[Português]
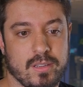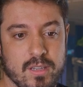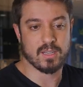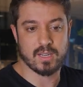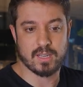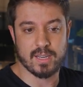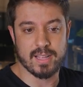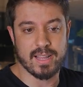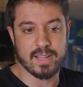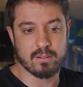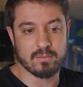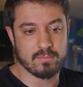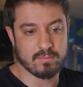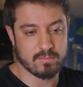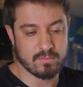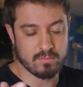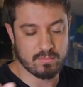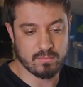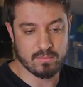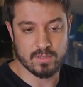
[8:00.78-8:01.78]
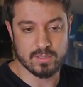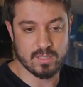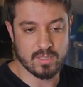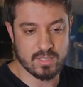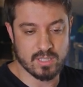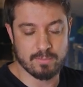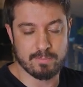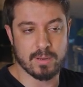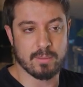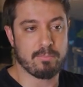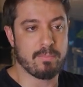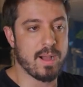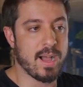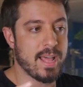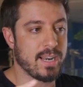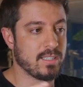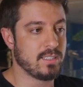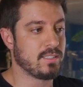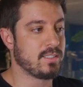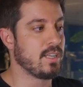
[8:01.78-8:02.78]
É claro, a gente se
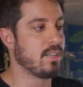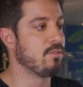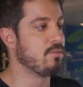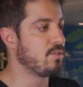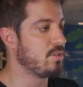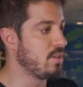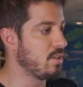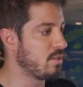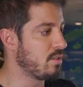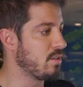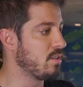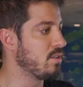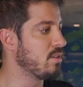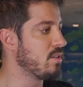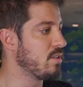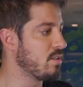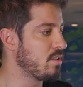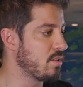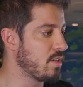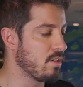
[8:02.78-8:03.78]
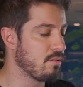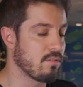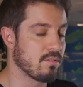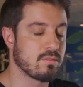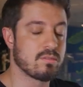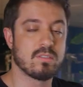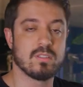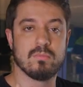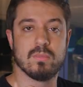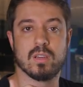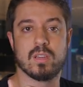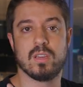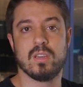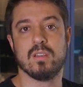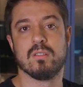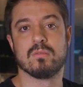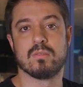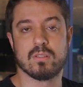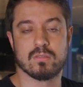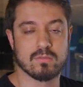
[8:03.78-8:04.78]
prepara, a gente tem notícias, a gente tem o nosso time
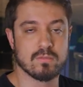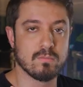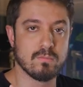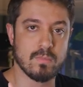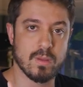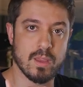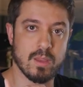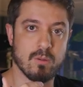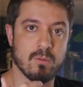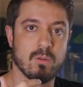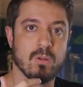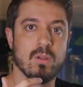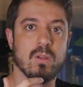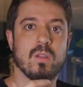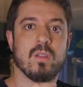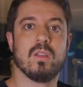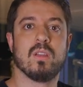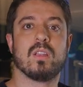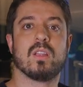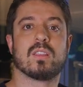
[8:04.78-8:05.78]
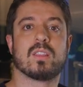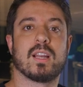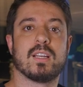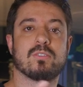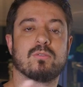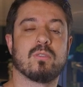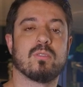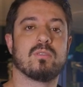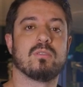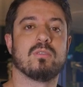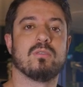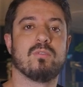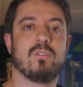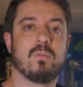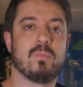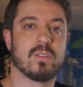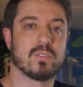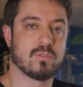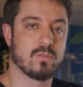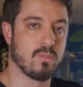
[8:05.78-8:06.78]
aqui, o nosso e-mail que traz todas as
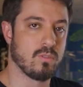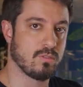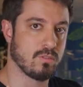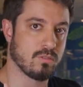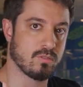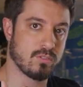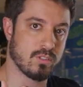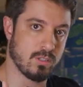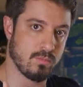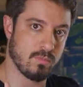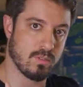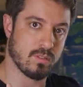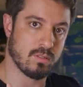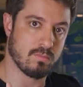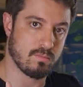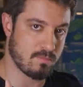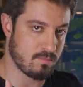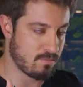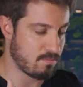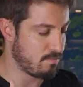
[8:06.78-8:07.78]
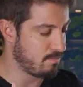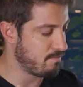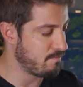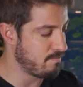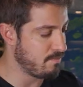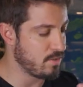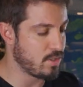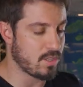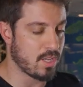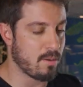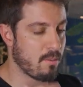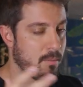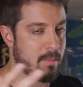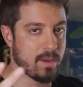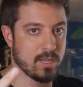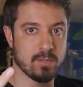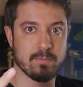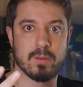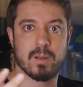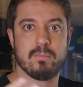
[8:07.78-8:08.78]
informações, nosso time
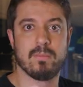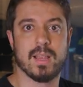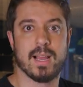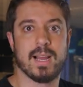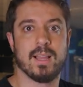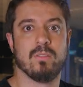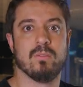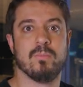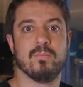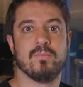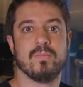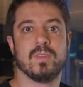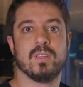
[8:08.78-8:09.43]
extremamente premiado